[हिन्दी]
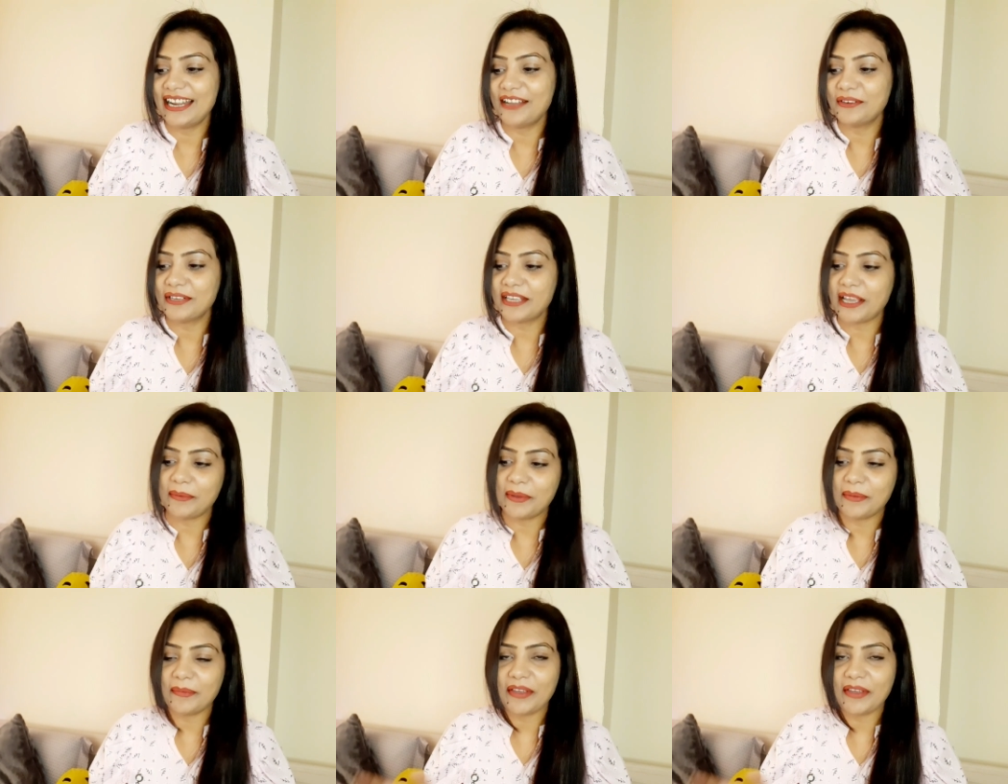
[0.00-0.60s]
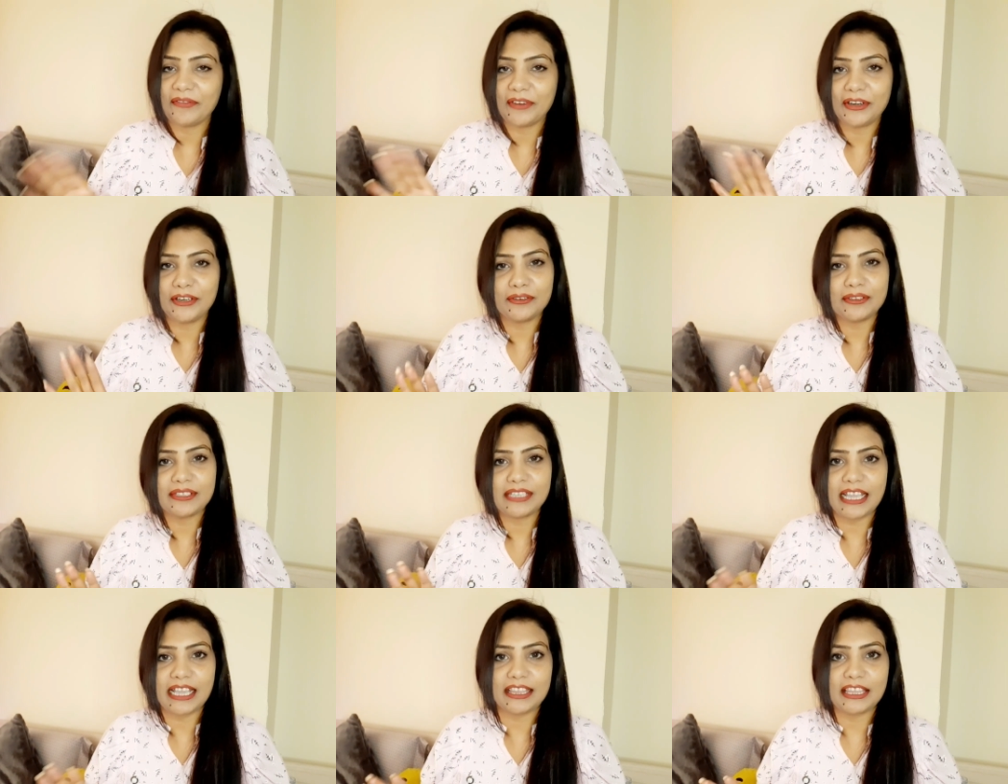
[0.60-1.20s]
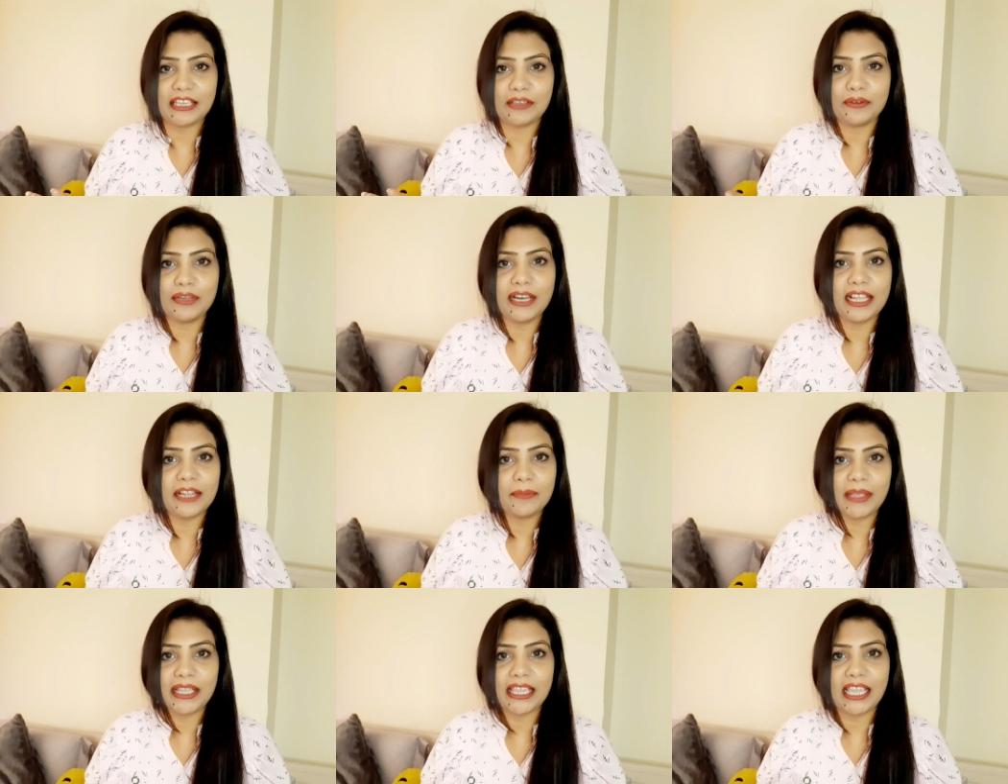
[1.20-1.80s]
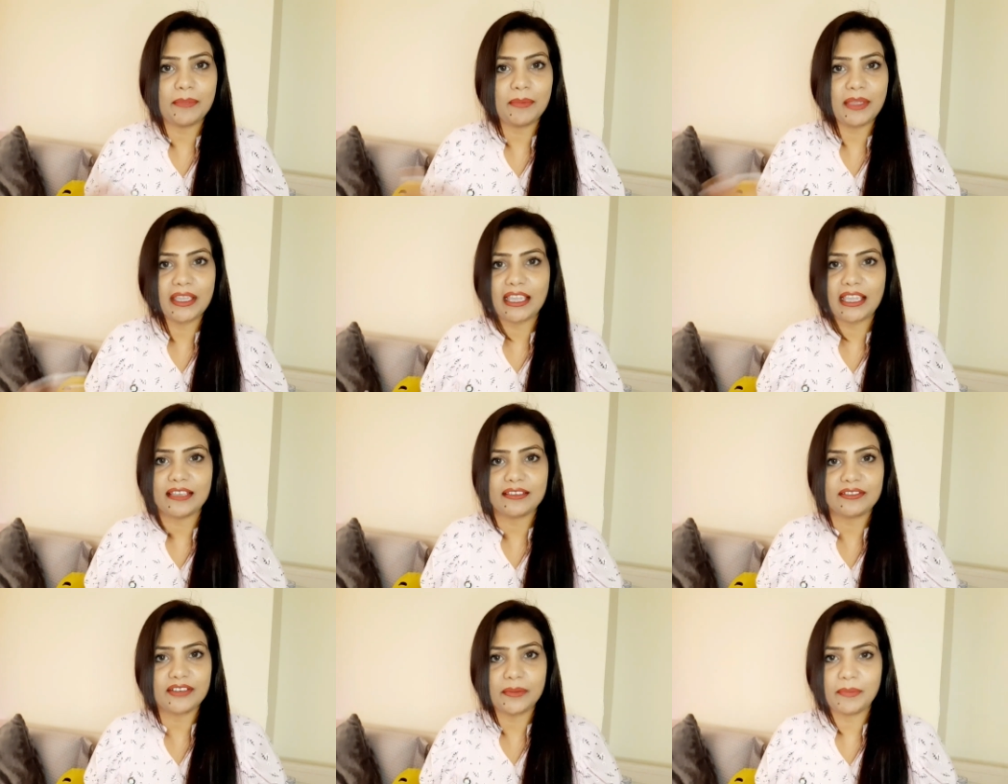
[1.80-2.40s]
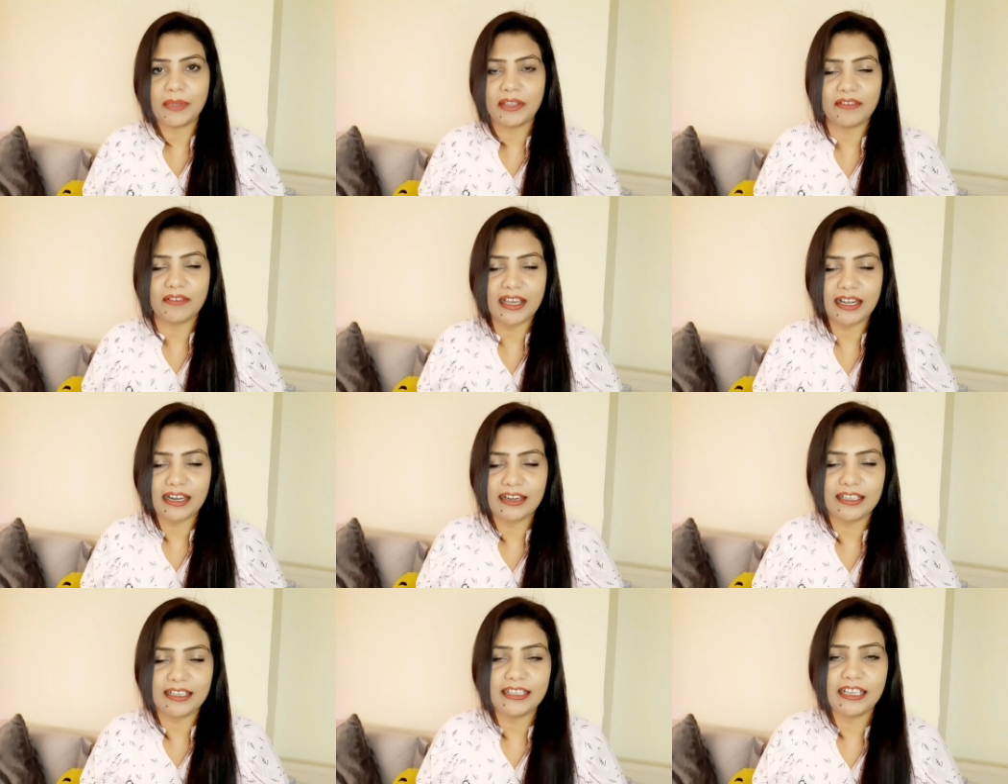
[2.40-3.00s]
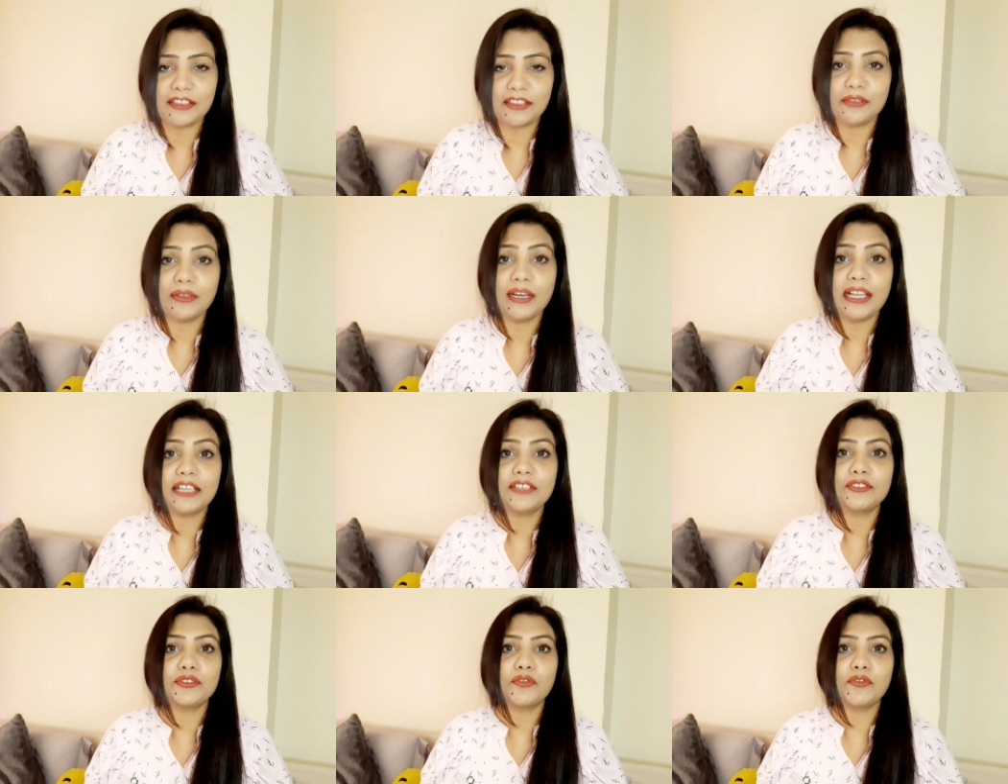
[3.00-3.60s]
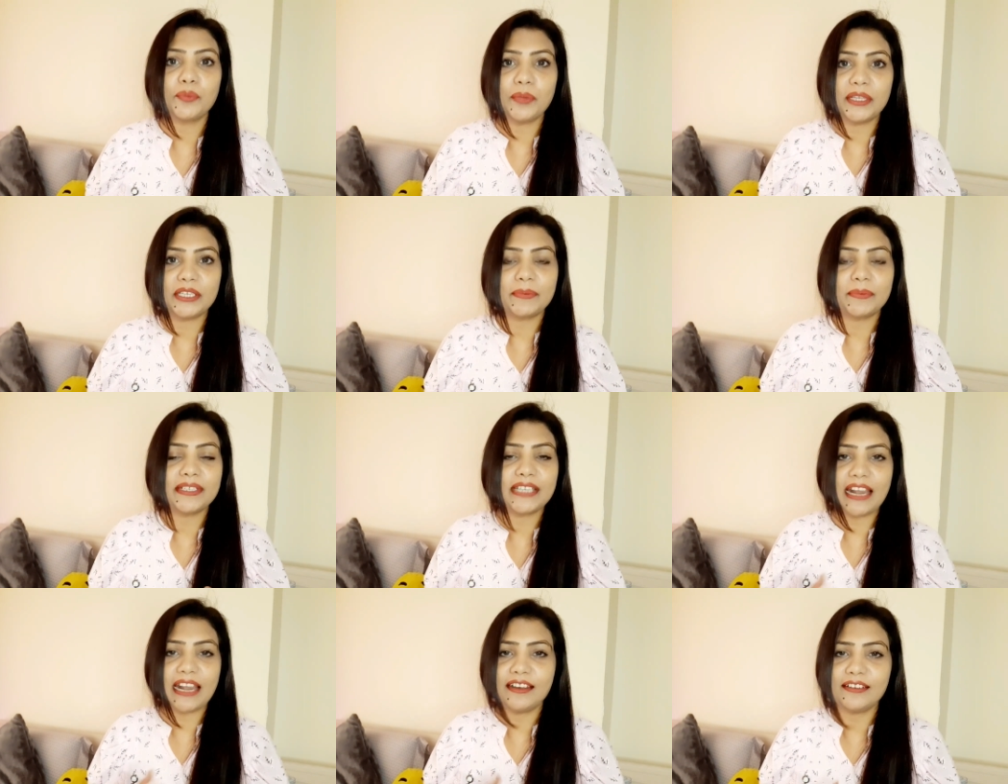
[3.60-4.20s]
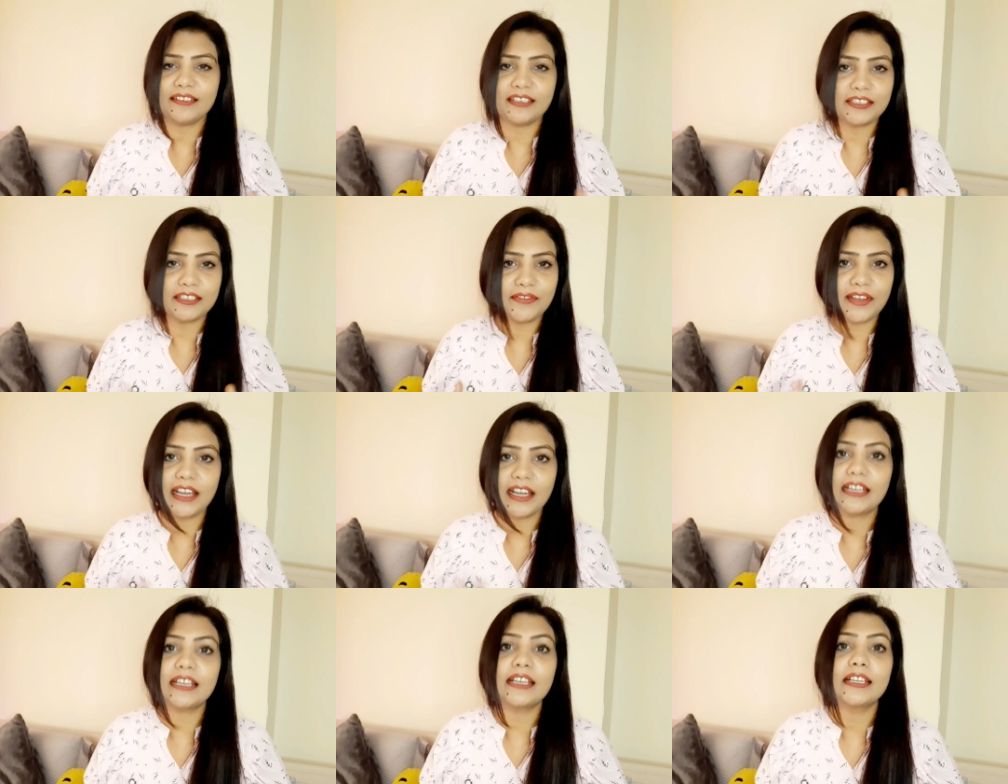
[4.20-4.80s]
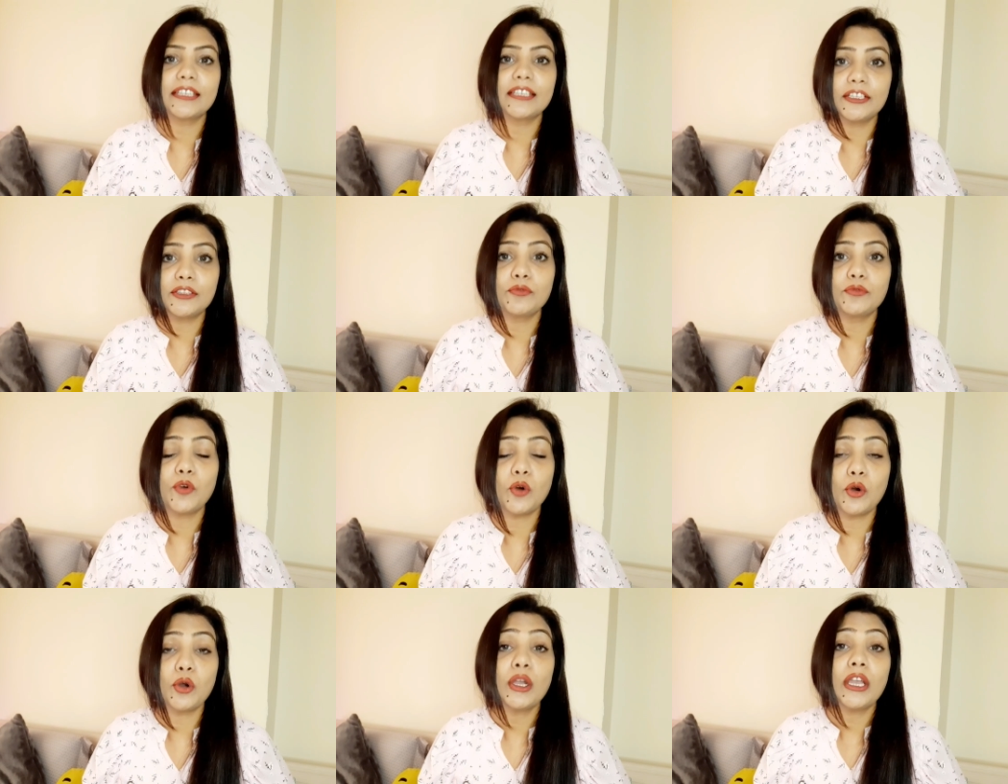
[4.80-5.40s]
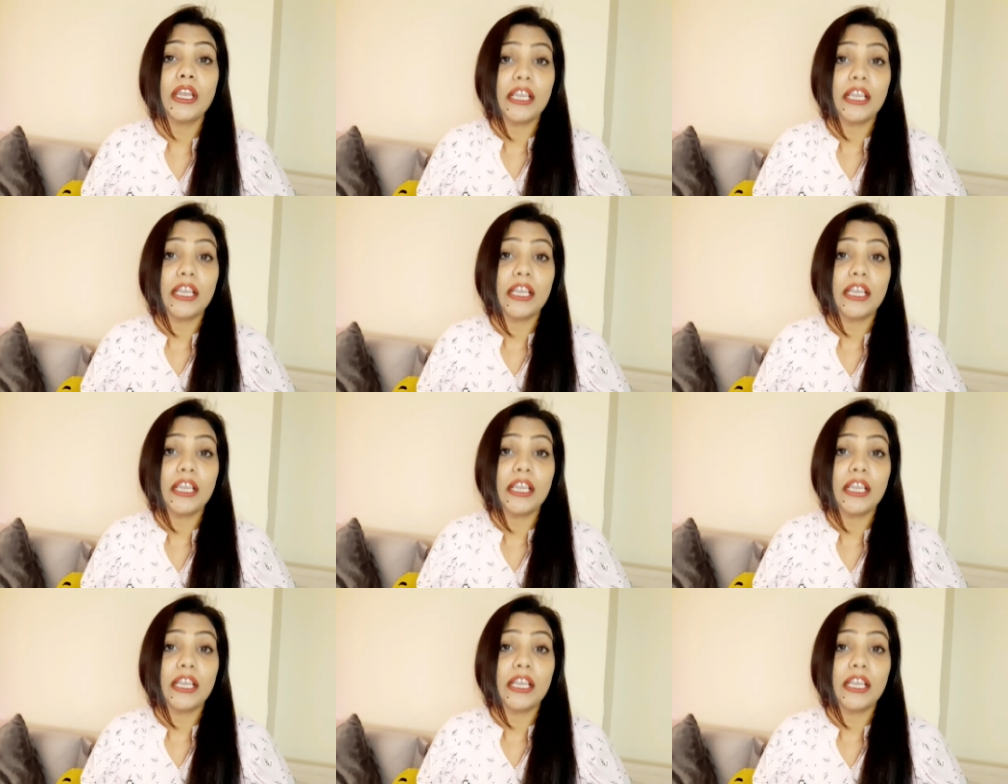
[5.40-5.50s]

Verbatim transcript: उनका भी मैं वीडियोस देखती हूँ लेकिन मैं गेमिंग के स्ट्रीमिंग वगैरह नहीं देखती हूँ लेकिन जो बीच में चैलेंजेस वगैरह करते हैं तो वो